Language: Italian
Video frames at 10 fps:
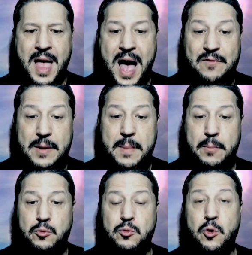Avrebbe
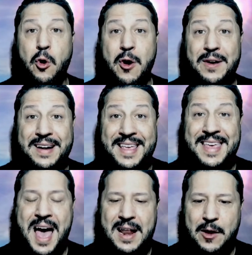potuto
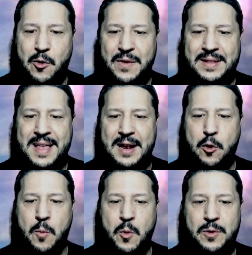regnare e governare come un